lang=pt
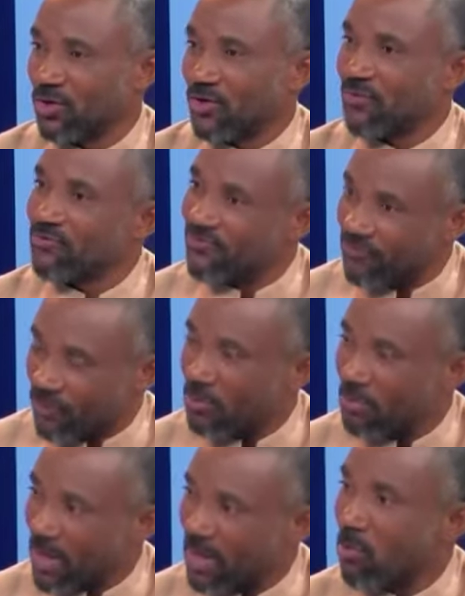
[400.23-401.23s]
foi
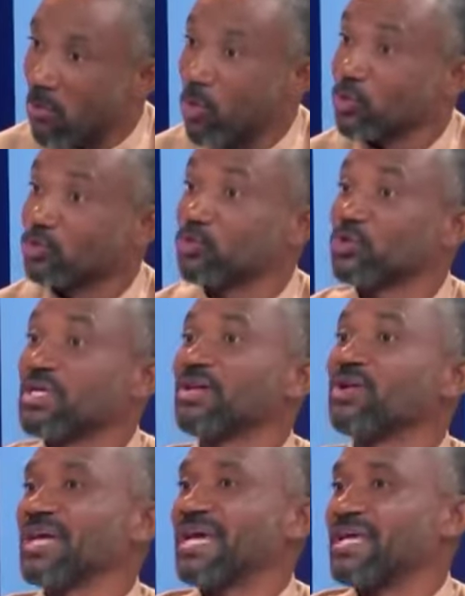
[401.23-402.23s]
para o bolso de
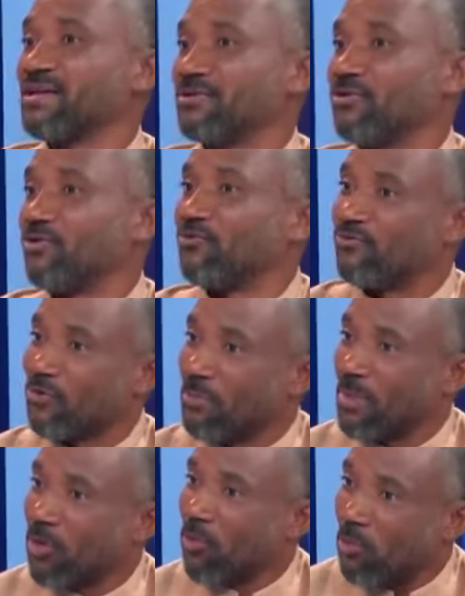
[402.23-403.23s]
alguém ou foi para
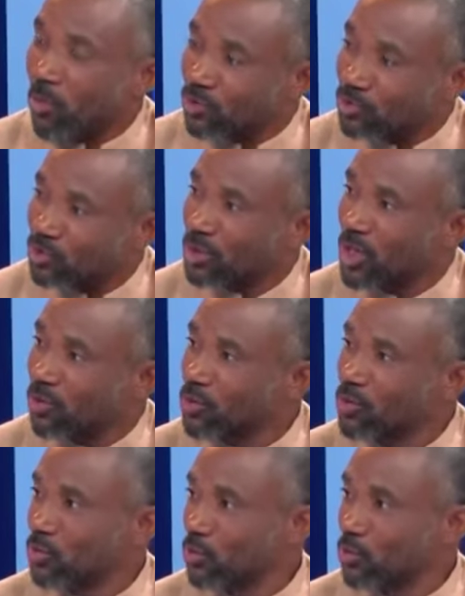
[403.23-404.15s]
o bolso de algum grupo.